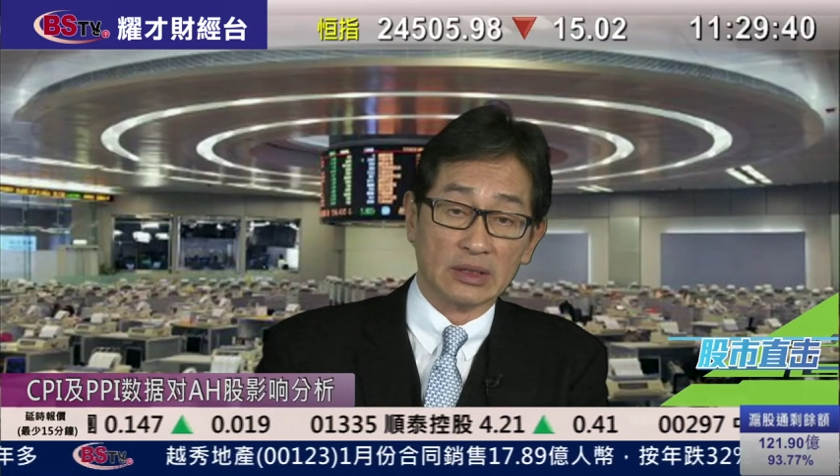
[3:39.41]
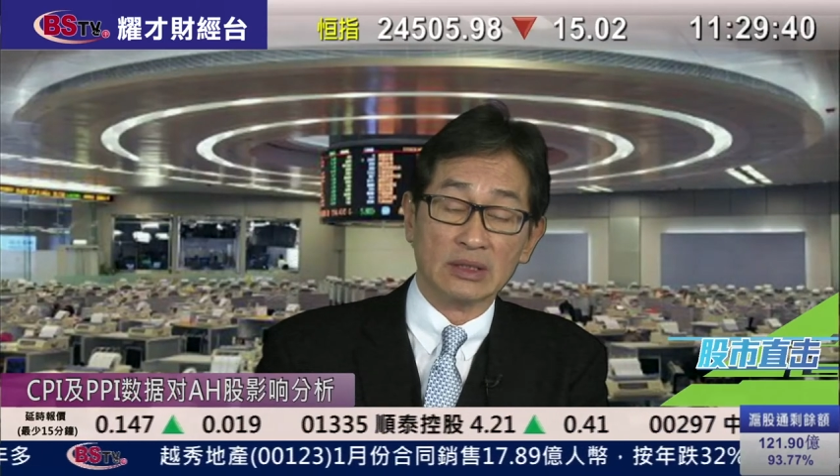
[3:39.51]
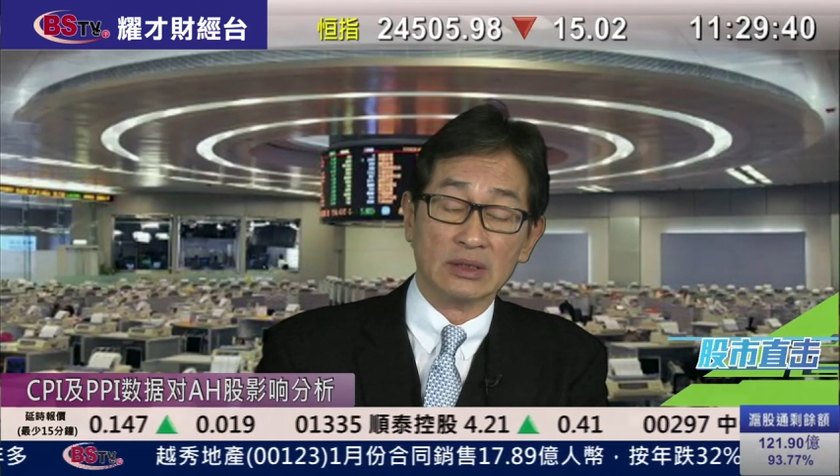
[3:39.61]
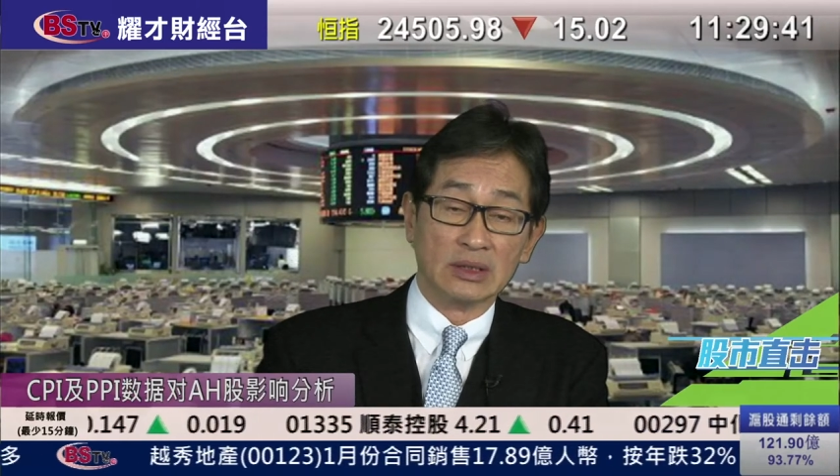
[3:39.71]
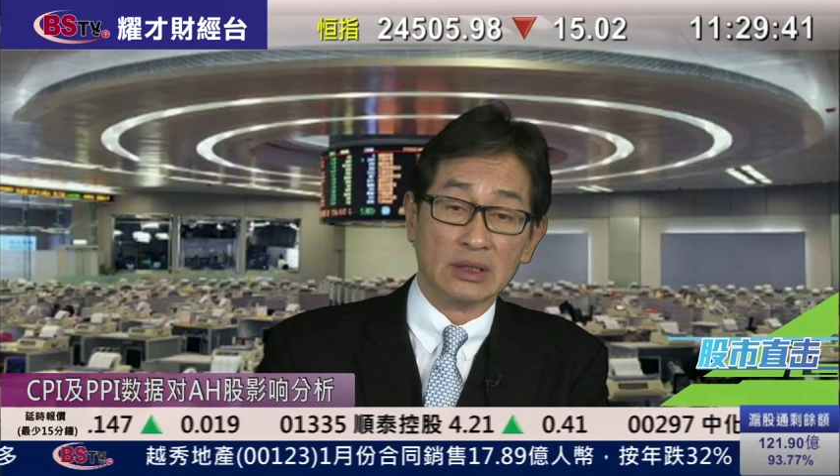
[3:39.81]

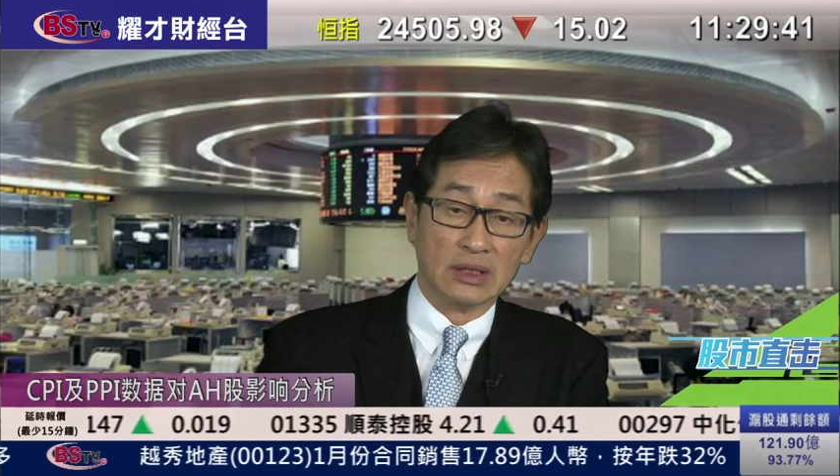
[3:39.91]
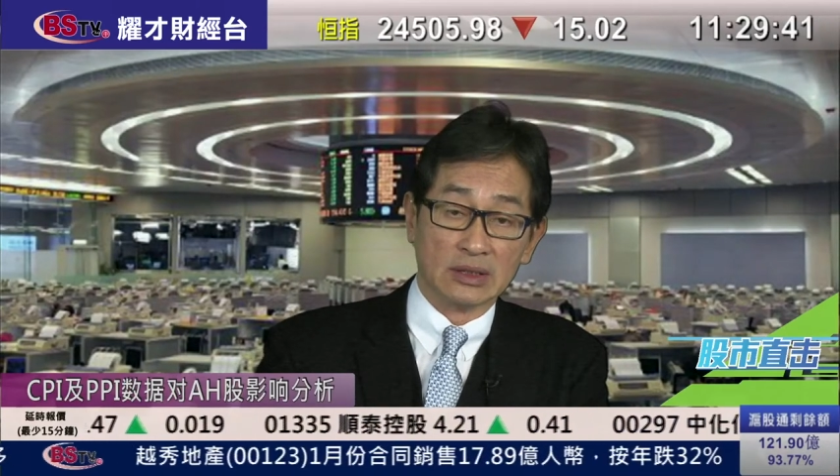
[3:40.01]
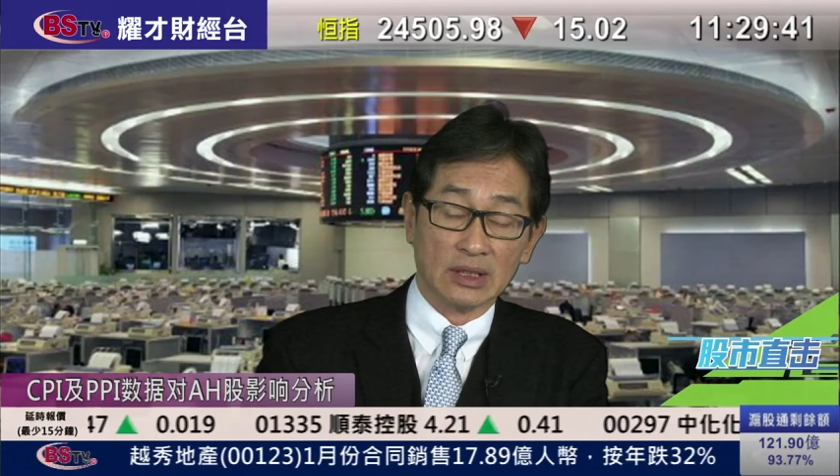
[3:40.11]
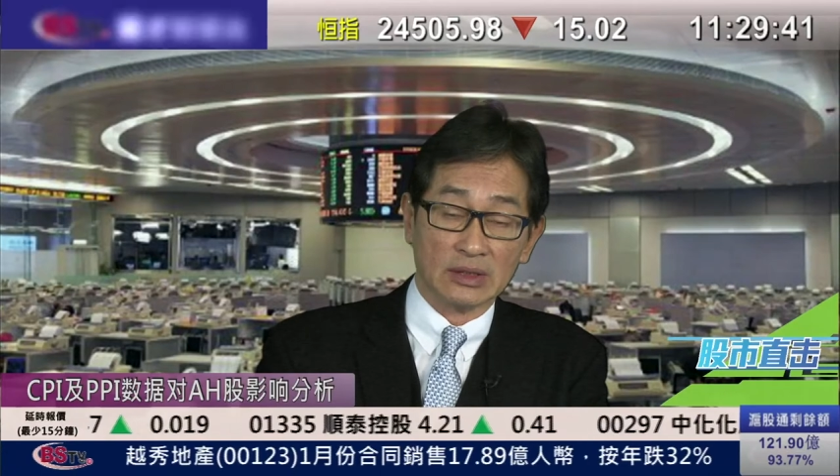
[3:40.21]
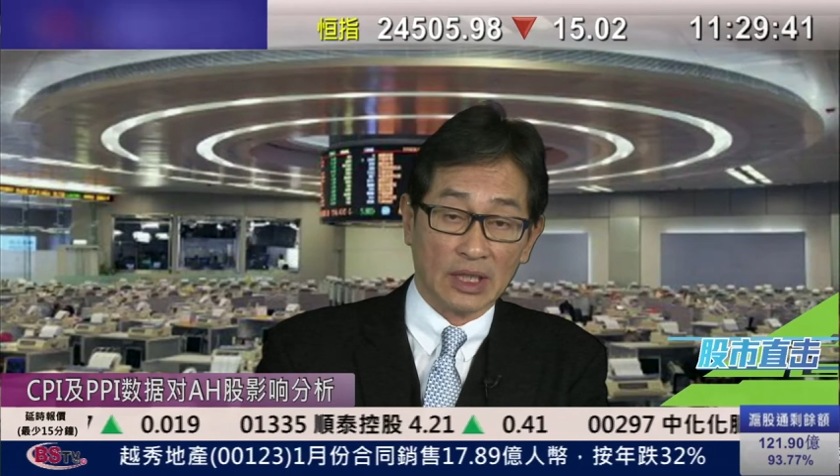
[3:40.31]
经济的
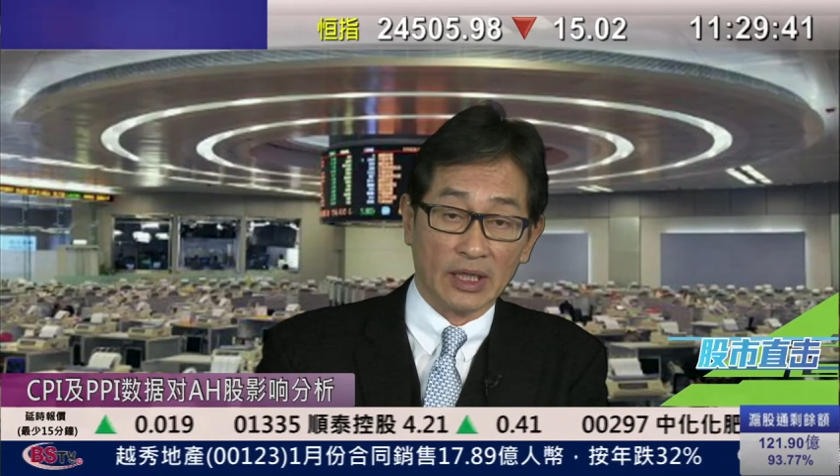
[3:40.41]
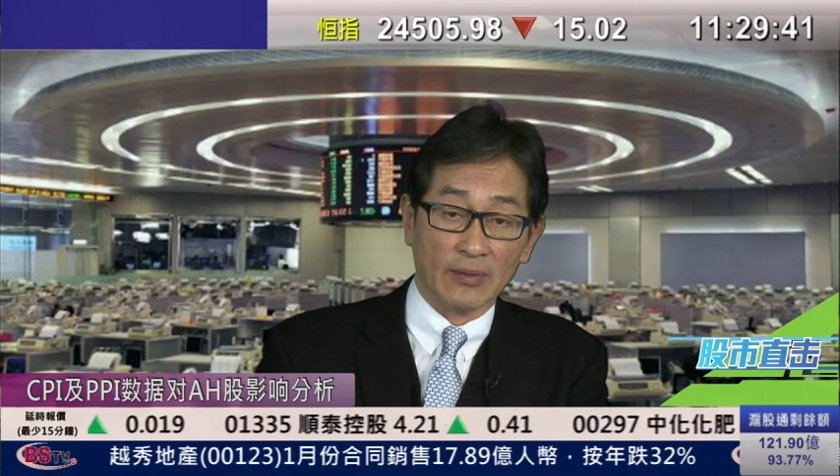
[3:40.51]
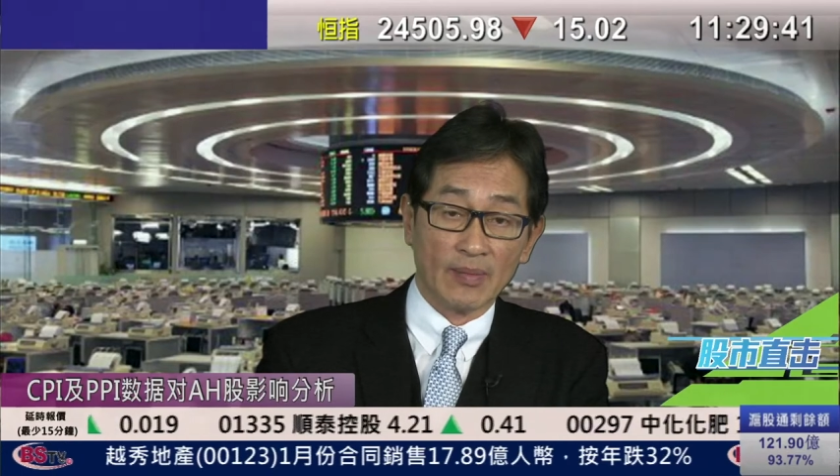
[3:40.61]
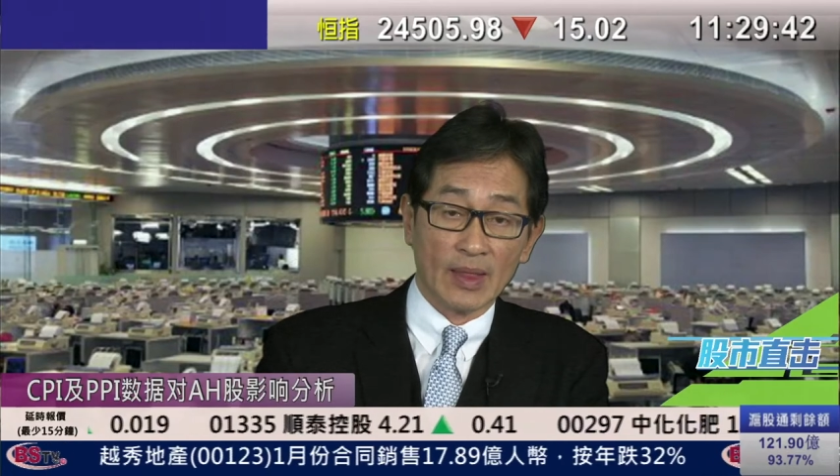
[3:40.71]
增长了。